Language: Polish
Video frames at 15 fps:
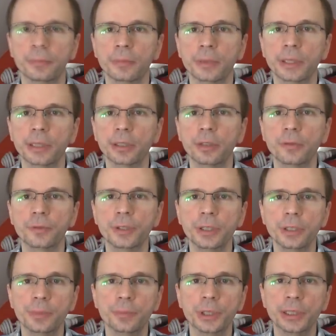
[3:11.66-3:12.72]
Dlatego w
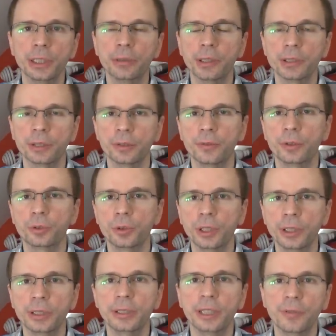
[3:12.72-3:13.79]
tych przedziałach cenowych, które
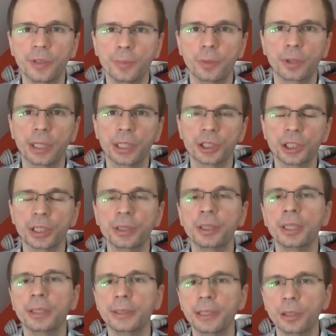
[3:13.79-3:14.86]
ja Wam pokażę,
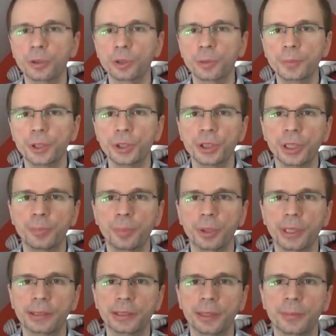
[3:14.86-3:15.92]
ja osobiście
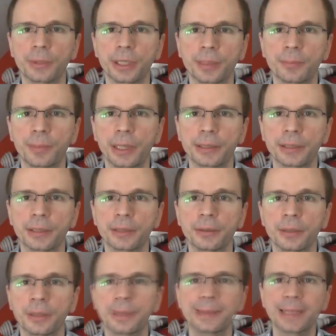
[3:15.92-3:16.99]
polecam gamepady
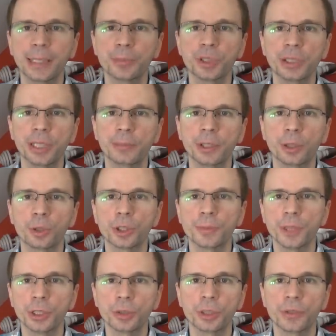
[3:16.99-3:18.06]
za przynajmniej
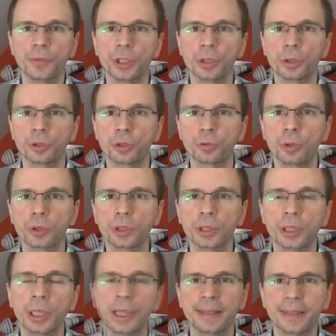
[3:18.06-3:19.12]
80-90 zł,
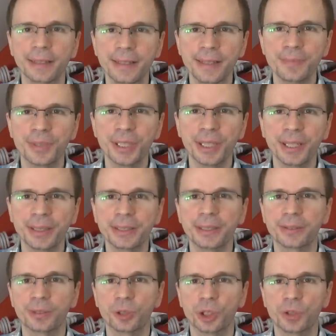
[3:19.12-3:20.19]
a najlepsza
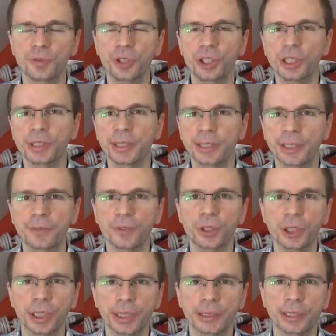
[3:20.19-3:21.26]
jest oczywiście ta
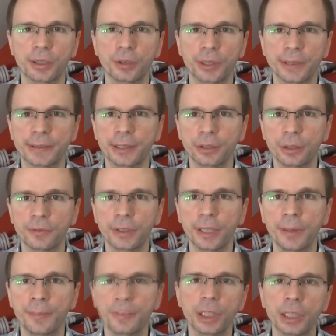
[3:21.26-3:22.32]
najwyższa kategoria
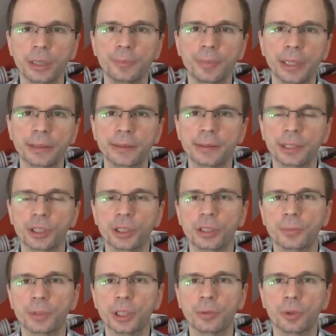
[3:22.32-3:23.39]
cenowa, gdzie gamepady
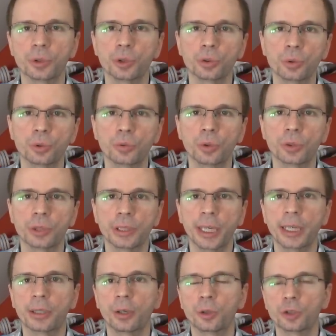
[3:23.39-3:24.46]
zaczynają się od 100 zł, a
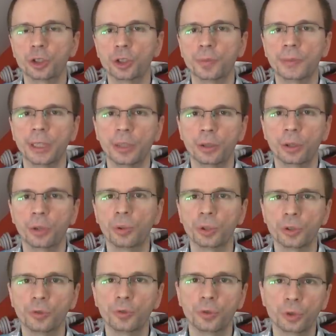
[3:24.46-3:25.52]
kończą na około
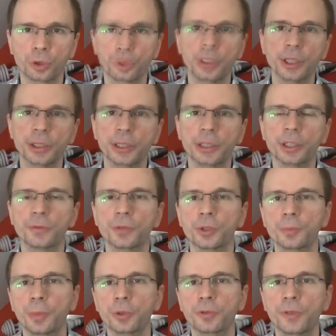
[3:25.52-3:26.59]
200. Też należy wziąć
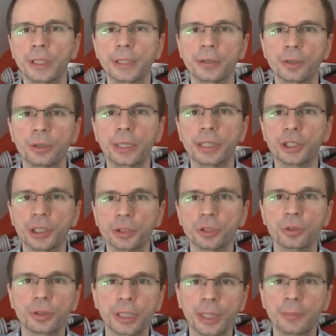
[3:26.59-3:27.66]
pod uwagę to, jak
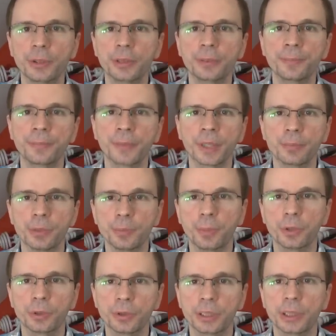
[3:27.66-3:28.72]
często gramy przy
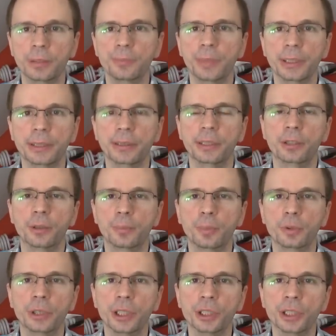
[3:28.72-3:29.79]
pomocy gamepada na
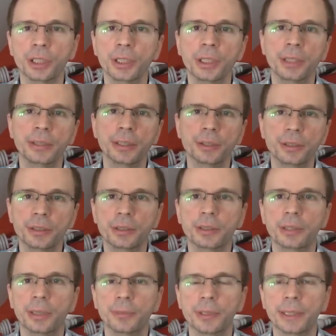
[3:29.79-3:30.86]
komputerze. Jeśli
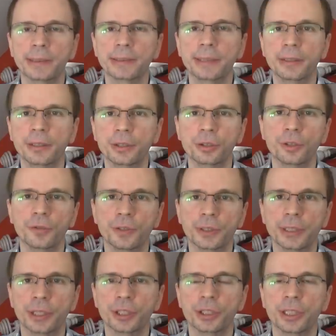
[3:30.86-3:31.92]
gramy raz kiedyś, to
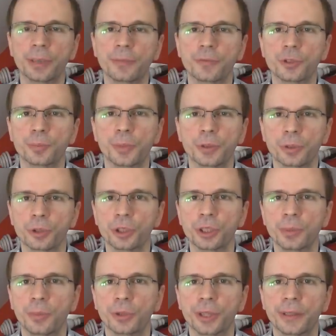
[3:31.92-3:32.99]
wystarczy nam w zupełności
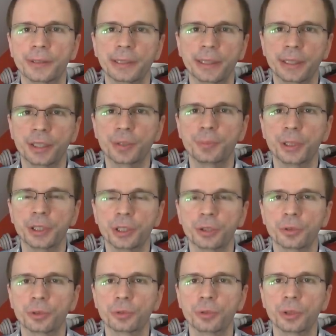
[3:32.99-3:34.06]
model za jakieś
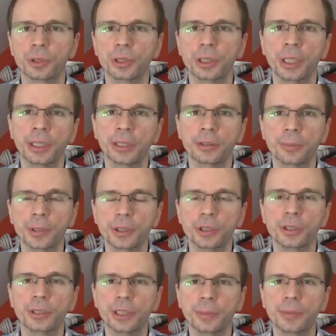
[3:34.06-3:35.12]
50 zł. Natomiast
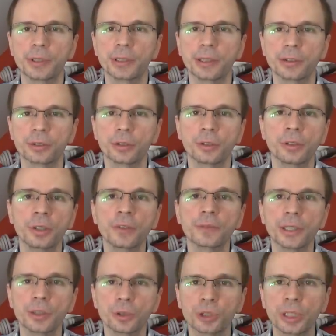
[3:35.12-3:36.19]
jeśli gramy często,
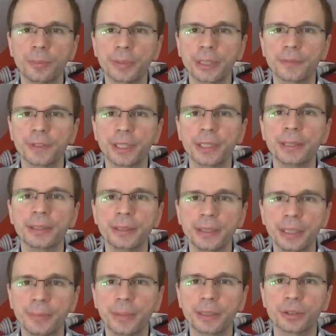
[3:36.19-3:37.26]
wtedy już naprawdę
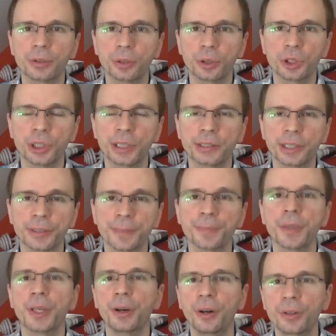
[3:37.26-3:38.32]
nie ma co oszczędzać.
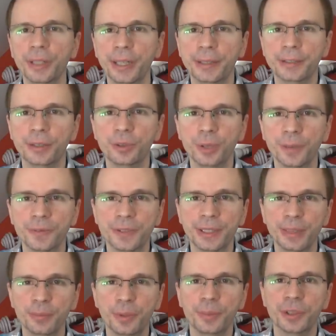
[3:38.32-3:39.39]
Ok, tytułem
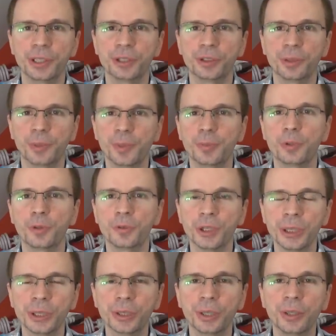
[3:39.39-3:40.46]
wstępu myślę, że to by było
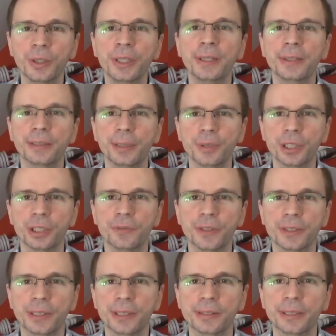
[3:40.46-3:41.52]
wszystko. Zapraszam Was
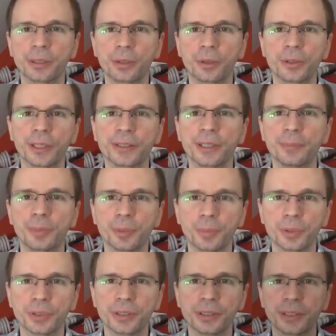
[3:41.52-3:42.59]
teraz na konkretne
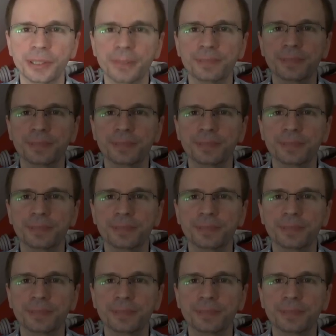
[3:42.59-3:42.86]
propozycje.